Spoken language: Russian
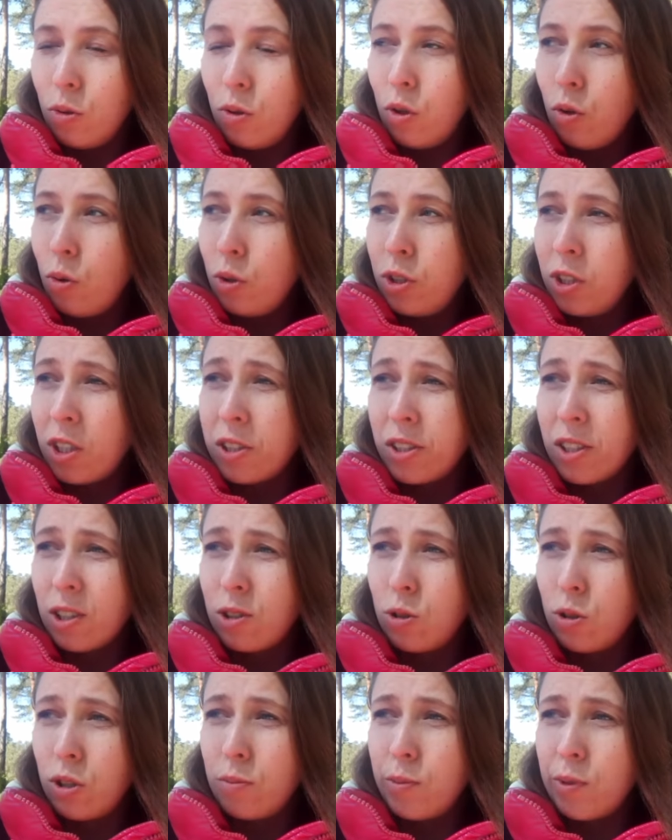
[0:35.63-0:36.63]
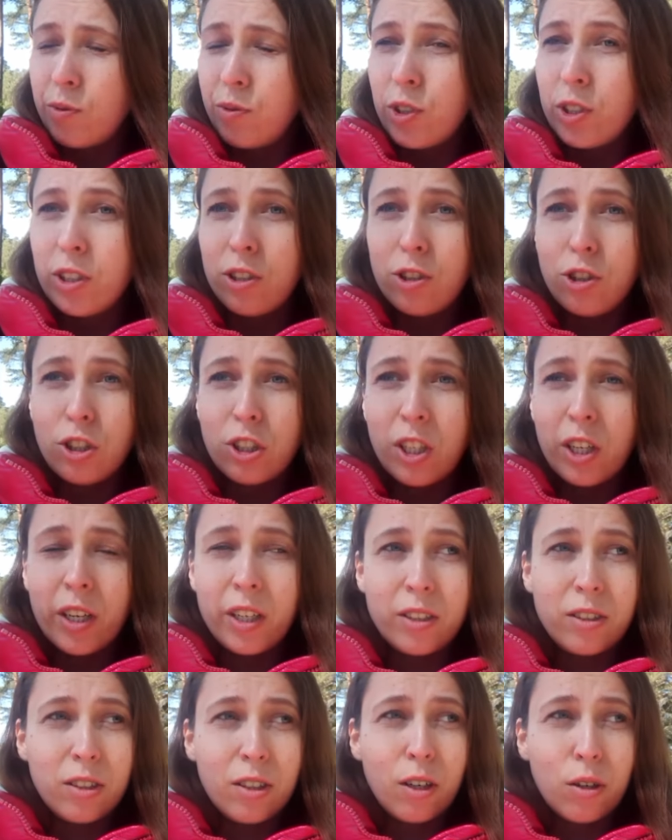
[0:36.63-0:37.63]
людях, с которыми вы
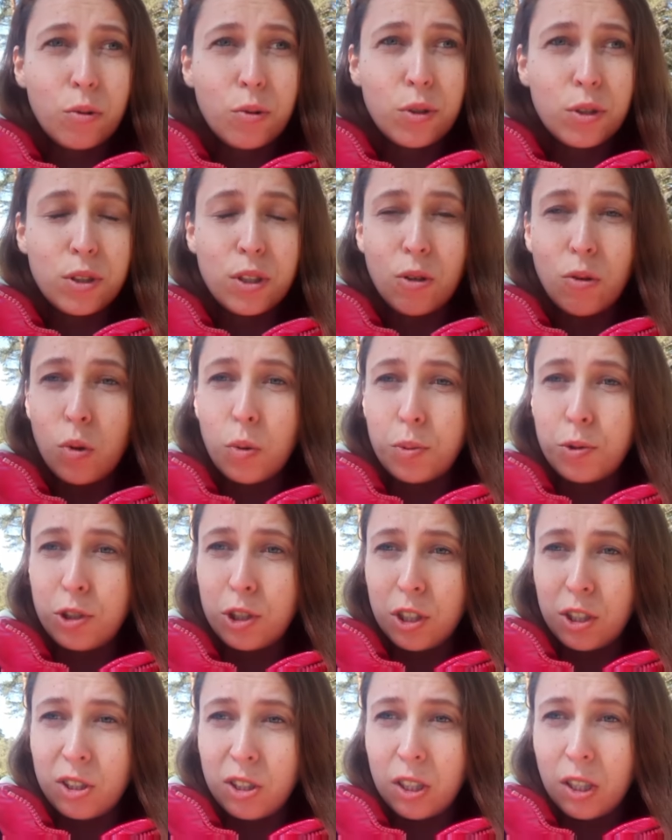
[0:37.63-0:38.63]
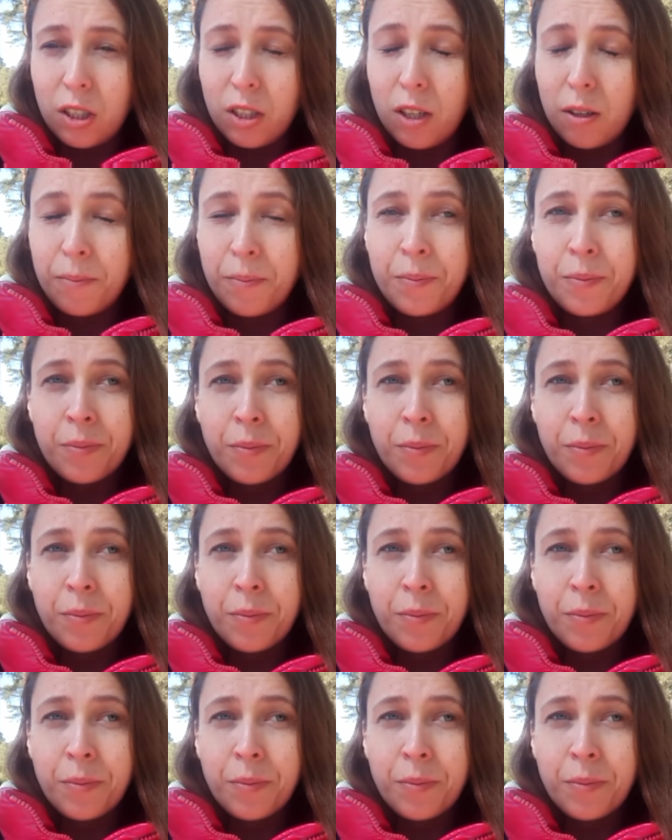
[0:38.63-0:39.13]
начинаете какое-то общее дело,